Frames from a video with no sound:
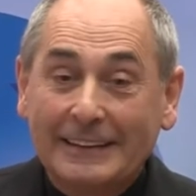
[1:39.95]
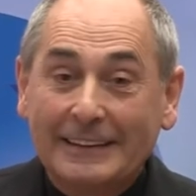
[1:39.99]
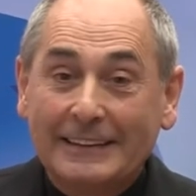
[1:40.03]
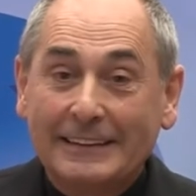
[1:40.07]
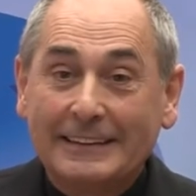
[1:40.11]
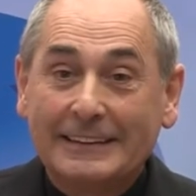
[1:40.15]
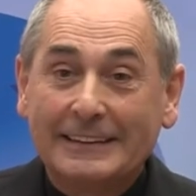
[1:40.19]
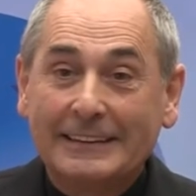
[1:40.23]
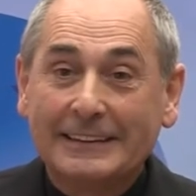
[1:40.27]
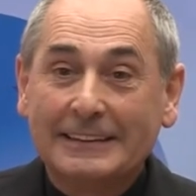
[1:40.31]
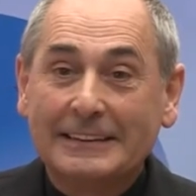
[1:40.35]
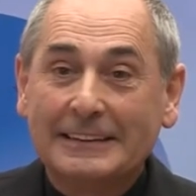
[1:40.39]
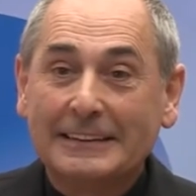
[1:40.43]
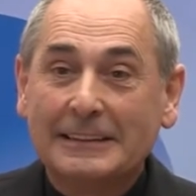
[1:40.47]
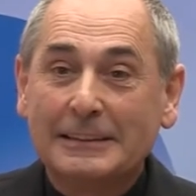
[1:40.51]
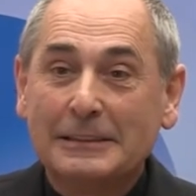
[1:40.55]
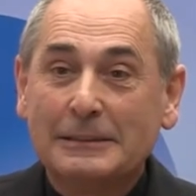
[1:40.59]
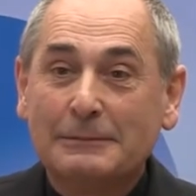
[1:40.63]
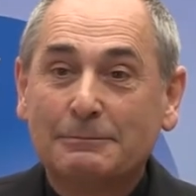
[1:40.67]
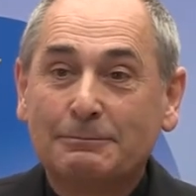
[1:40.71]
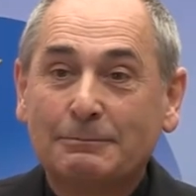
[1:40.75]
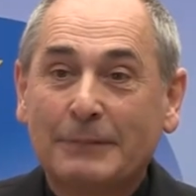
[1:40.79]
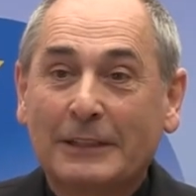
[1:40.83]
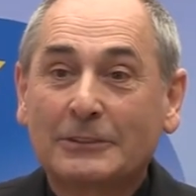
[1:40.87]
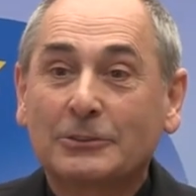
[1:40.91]
Y,
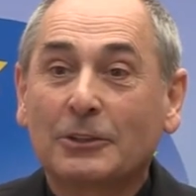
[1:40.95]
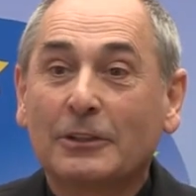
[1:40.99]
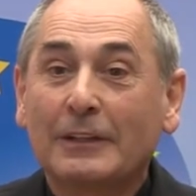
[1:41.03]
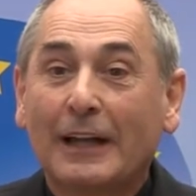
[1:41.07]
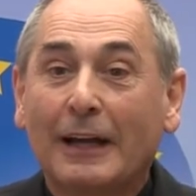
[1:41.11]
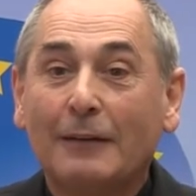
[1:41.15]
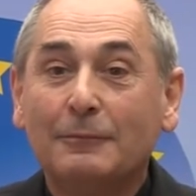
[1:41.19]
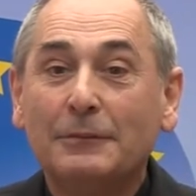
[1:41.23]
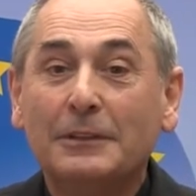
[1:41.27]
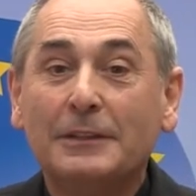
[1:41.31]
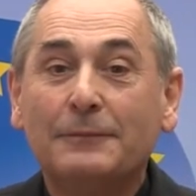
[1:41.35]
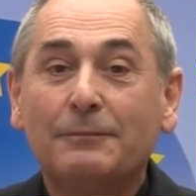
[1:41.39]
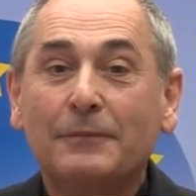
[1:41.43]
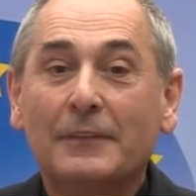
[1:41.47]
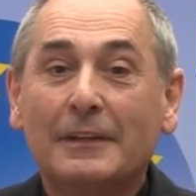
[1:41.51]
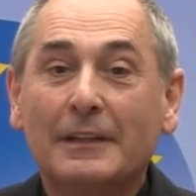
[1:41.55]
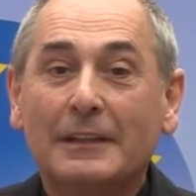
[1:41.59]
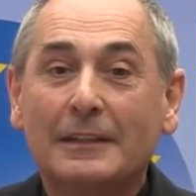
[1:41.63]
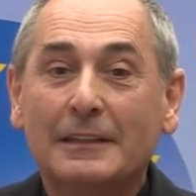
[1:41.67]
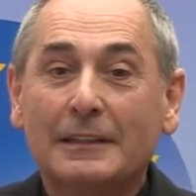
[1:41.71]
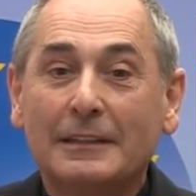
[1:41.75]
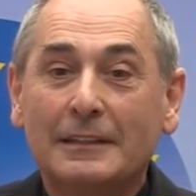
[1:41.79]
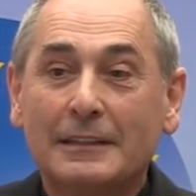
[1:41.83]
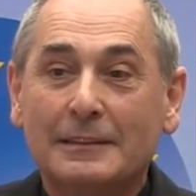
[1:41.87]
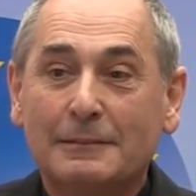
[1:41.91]
patronami
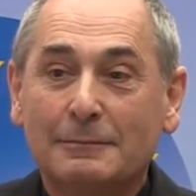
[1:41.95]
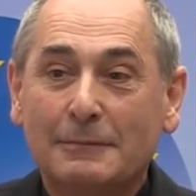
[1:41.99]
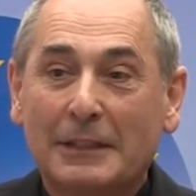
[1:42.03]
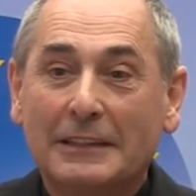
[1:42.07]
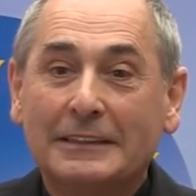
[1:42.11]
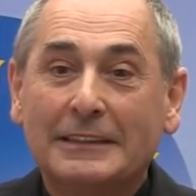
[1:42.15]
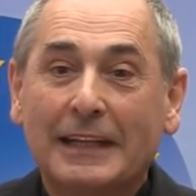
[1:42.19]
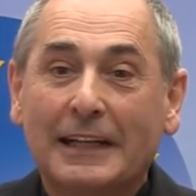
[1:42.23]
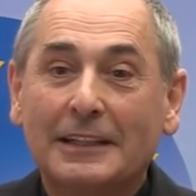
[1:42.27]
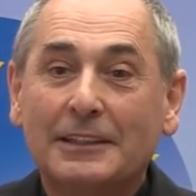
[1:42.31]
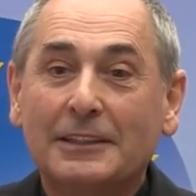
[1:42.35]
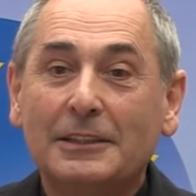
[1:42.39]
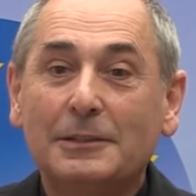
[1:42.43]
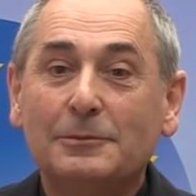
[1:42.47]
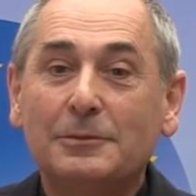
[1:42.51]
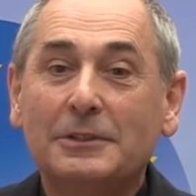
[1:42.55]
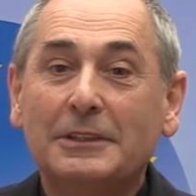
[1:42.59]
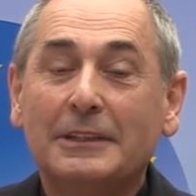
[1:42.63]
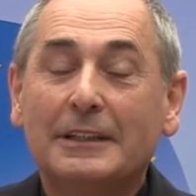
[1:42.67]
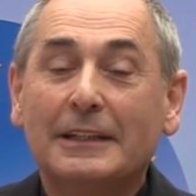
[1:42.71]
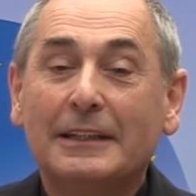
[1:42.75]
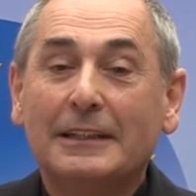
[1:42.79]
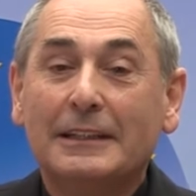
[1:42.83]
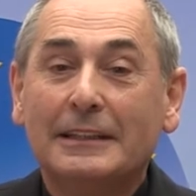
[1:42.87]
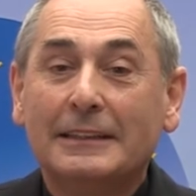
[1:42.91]
mm, medialnymi
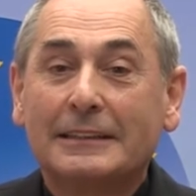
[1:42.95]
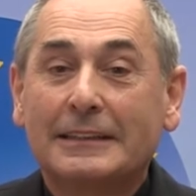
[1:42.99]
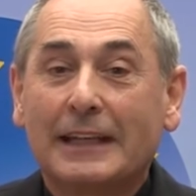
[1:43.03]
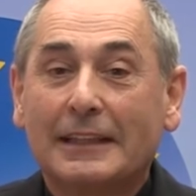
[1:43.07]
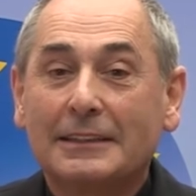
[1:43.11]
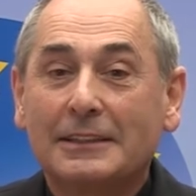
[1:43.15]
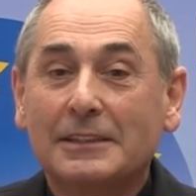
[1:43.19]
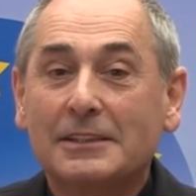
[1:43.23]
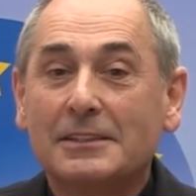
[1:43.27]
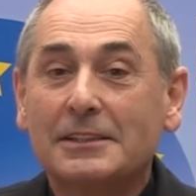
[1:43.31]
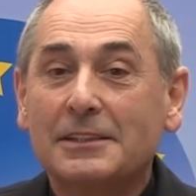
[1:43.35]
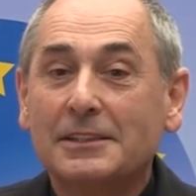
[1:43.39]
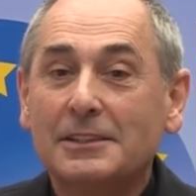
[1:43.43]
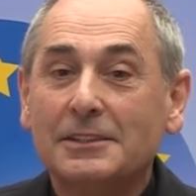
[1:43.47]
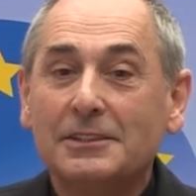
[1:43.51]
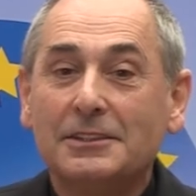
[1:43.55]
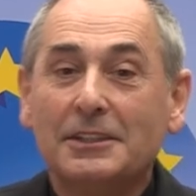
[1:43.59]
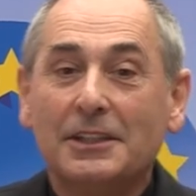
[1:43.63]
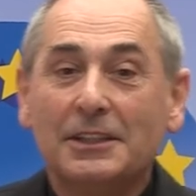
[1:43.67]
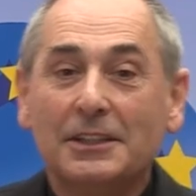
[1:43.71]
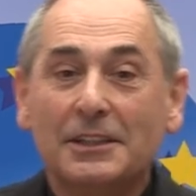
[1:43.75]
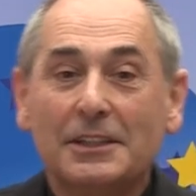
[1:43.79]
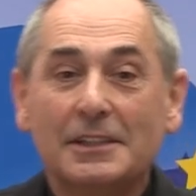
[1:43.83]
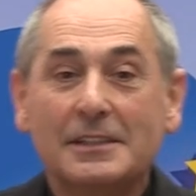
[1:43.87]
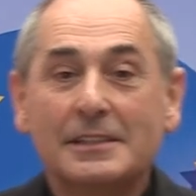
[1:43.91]

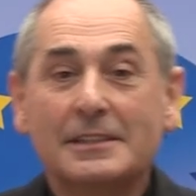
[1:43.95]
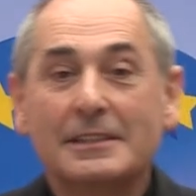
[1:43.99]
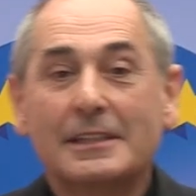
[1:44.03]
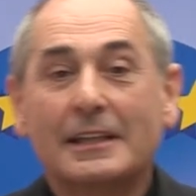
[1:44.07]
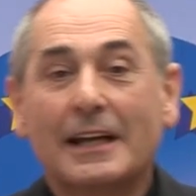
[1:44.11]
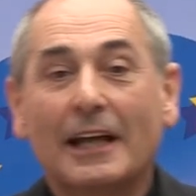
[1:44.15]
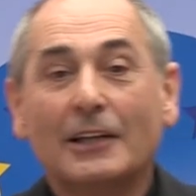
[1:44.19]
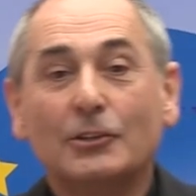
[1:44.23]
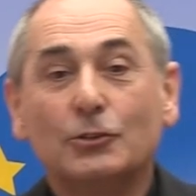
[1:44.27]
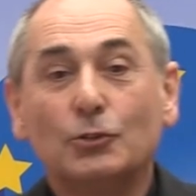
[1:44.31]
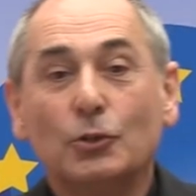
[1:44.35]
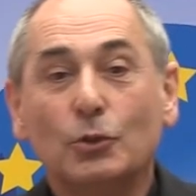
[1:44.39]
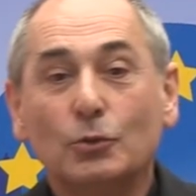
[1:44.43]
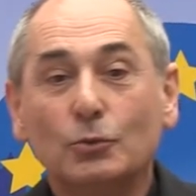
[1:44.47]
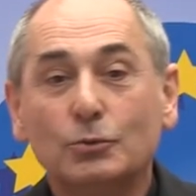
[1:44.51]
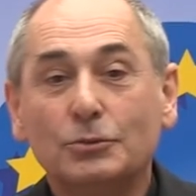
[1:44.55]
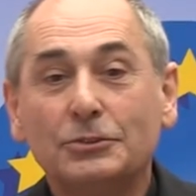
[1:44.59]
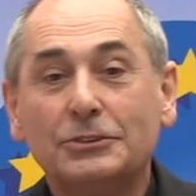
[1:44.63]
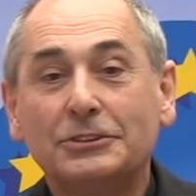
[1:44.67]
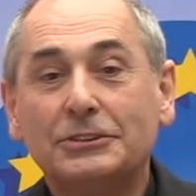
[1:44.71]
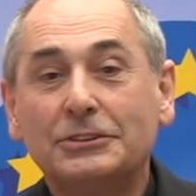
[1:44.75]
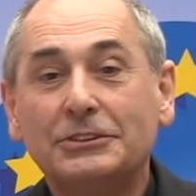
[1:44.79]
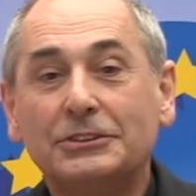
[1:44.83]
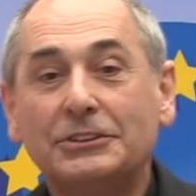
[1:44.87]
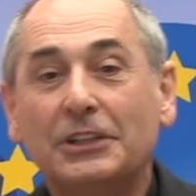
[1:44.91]
tradycyjnie jest Radio
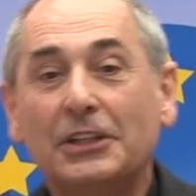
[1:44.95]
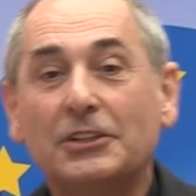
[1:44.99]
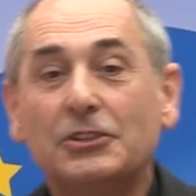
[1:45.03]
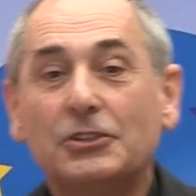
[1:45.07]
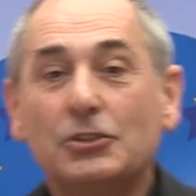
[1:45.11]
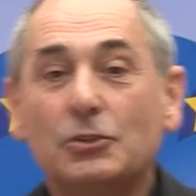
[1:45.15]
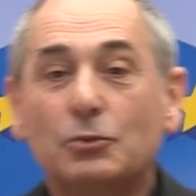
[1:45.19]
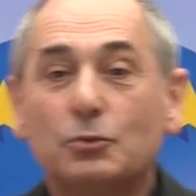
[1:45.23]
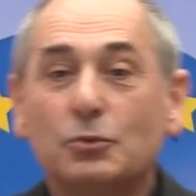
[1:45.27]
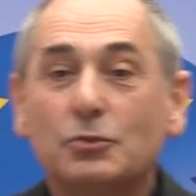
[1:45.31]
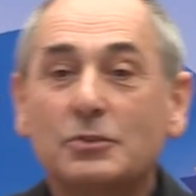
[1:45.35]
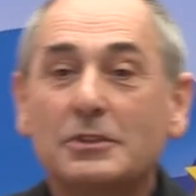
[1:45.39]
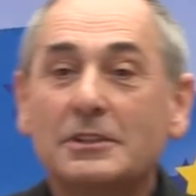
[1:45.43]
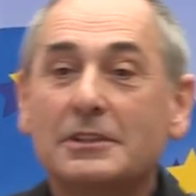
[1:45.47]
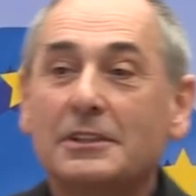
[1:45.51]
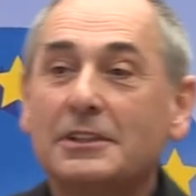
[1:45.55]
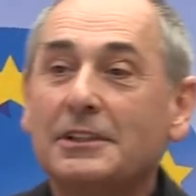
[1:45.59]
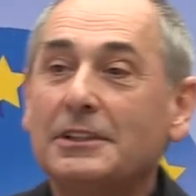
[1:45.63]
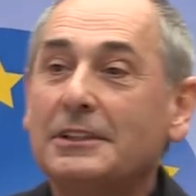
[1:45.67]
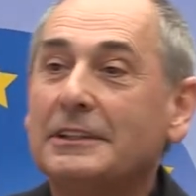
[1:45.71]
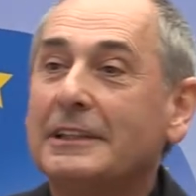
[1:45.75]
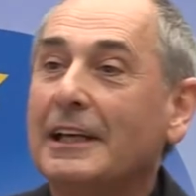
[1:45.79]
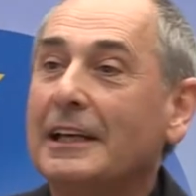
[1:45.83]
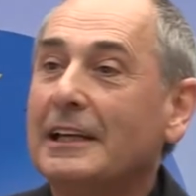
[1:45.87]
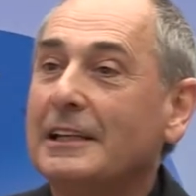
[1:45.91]
Łódź, Dziennik Łódzki
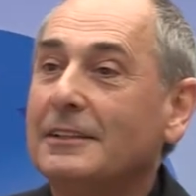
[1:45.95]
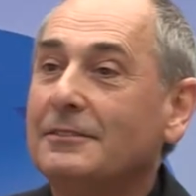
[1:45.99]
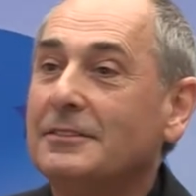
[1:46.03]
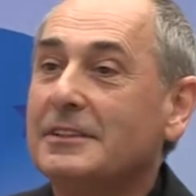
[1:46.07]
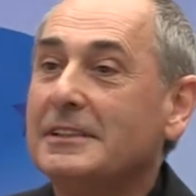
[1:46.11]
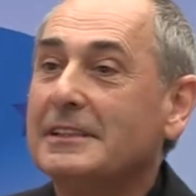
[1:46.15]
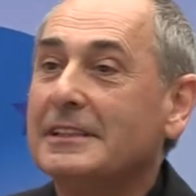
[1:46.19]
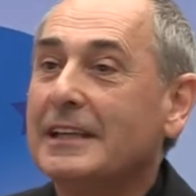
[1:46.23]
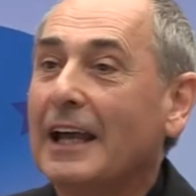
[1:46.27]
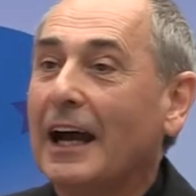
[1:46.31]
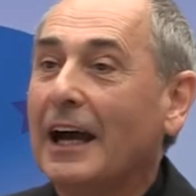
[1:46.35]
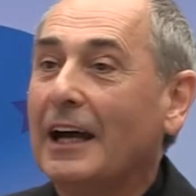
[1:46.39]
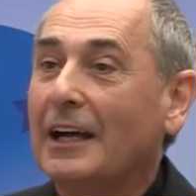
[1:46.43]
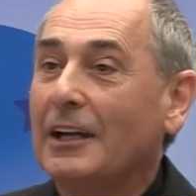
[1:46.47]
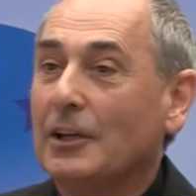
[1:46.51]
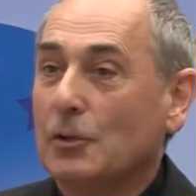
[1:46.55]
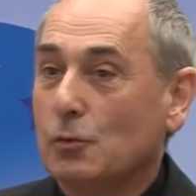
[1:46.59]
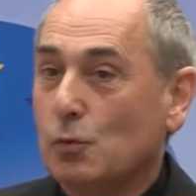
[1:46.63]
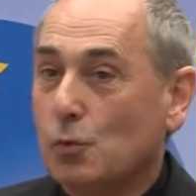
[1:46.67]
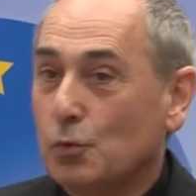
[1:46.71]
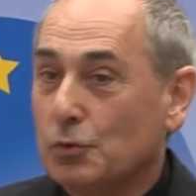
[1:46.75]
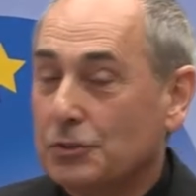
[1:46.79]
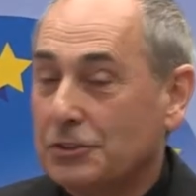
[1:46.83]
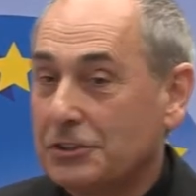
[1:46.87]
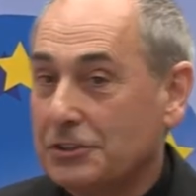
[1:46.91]
i Telewizja
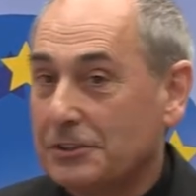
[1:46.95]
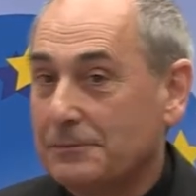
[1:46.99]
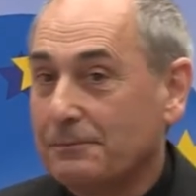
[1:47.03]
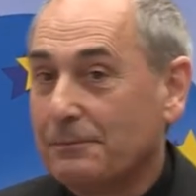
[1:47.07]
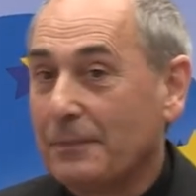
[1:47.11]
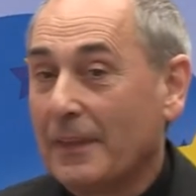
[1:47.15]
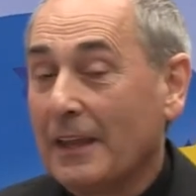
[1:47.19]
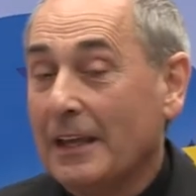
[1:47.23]
Łódź.